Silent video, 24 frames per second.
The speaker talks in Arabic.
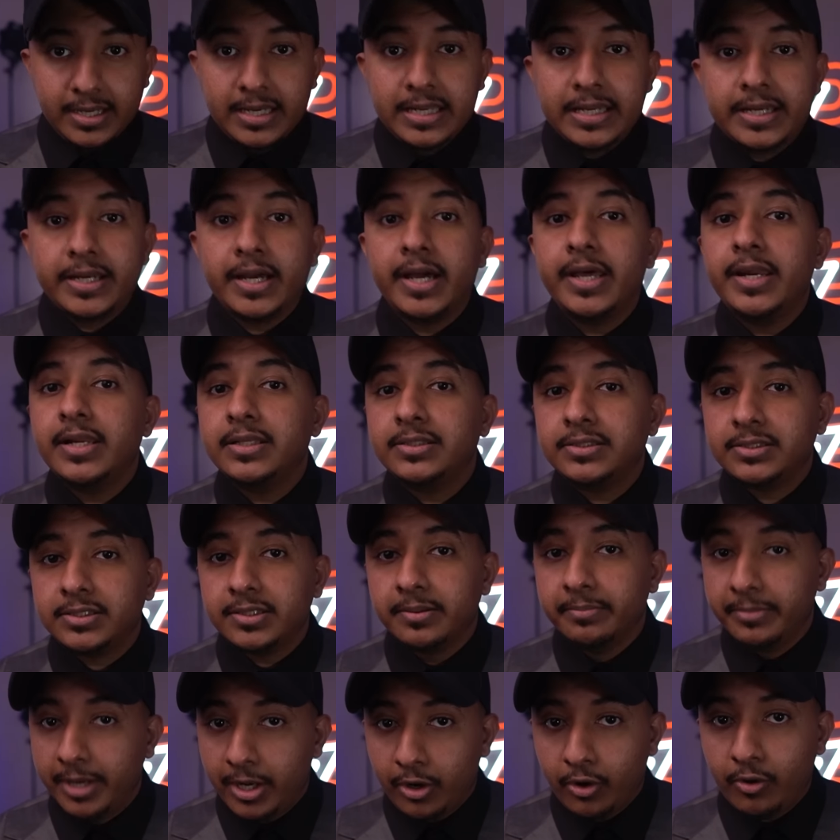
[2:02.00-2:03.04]
اللي كانت
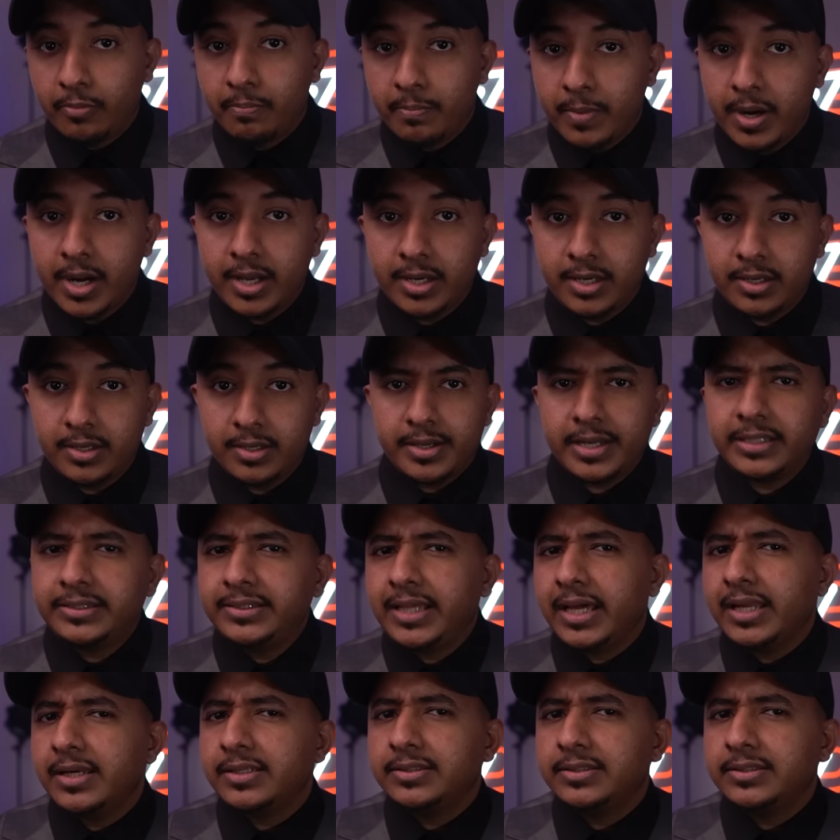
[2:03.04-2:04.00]
من العمال رد على